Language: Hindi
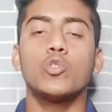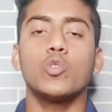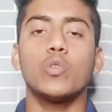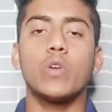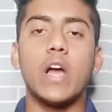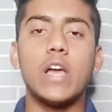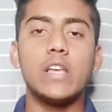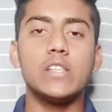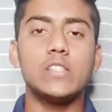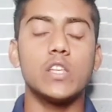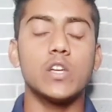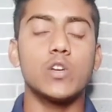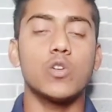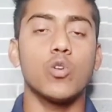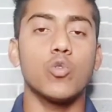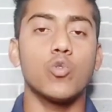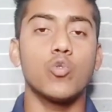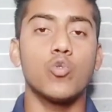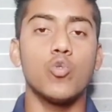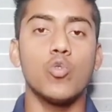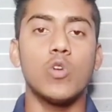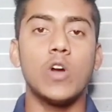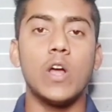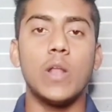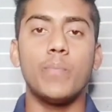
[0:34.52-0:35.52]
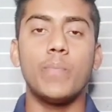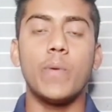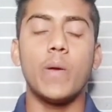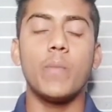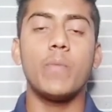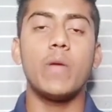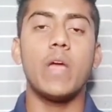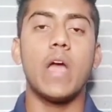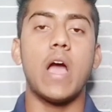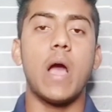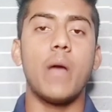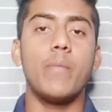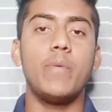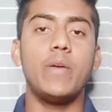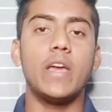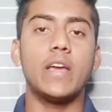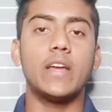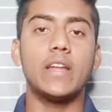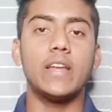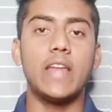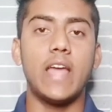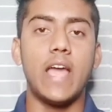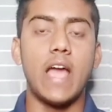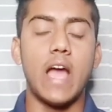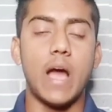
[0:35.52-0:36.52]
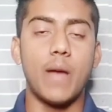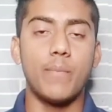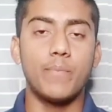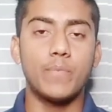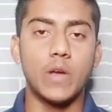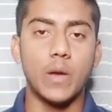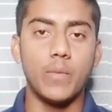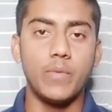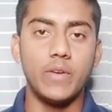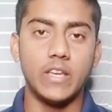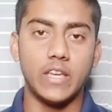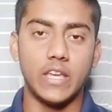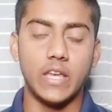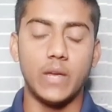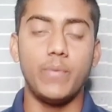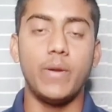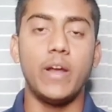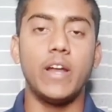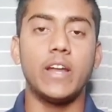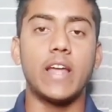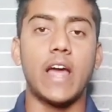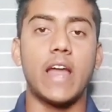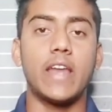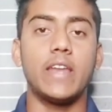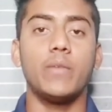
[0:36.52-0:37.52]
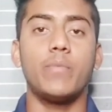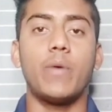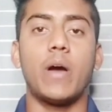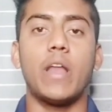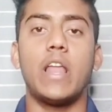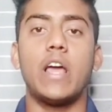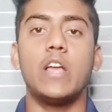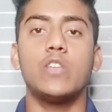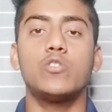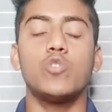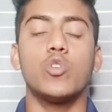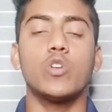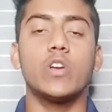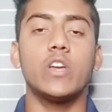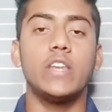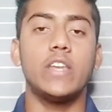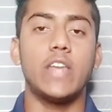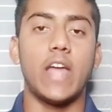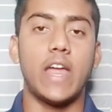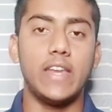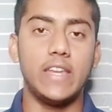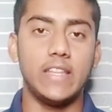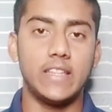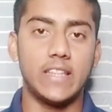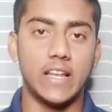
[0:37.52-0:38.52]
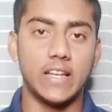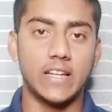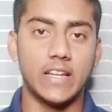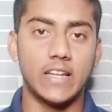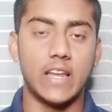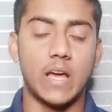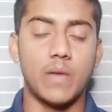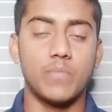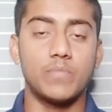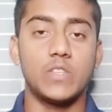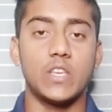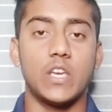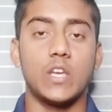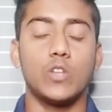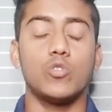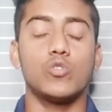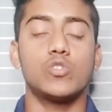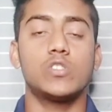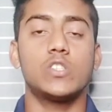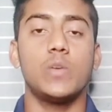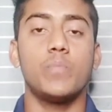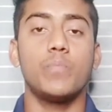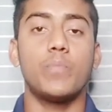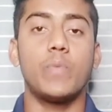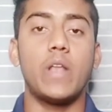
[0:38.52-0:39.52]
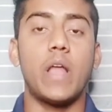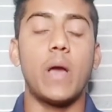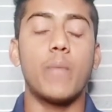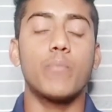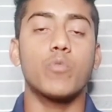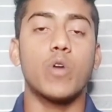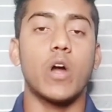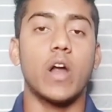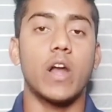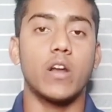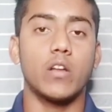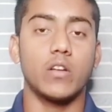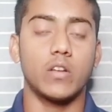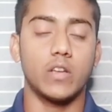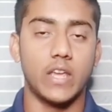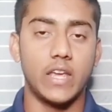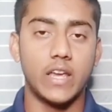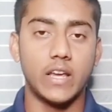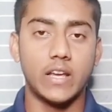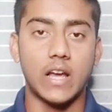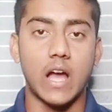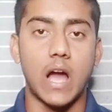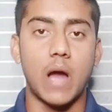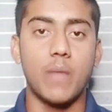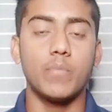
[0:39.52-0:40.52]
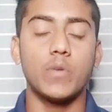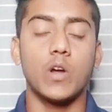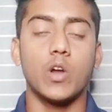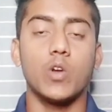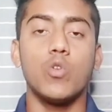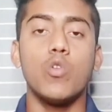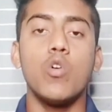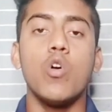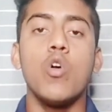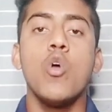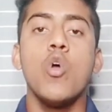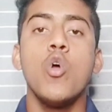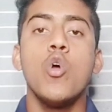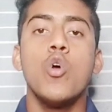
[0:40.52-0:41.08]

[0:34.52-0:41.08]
तो गाइज देखो गूगल पे में अभी एक नया अपकमिंग इवेंट आने वाला है जो कि नैनीतल के नाम से है तो सिंपली आप कर, एक काम करो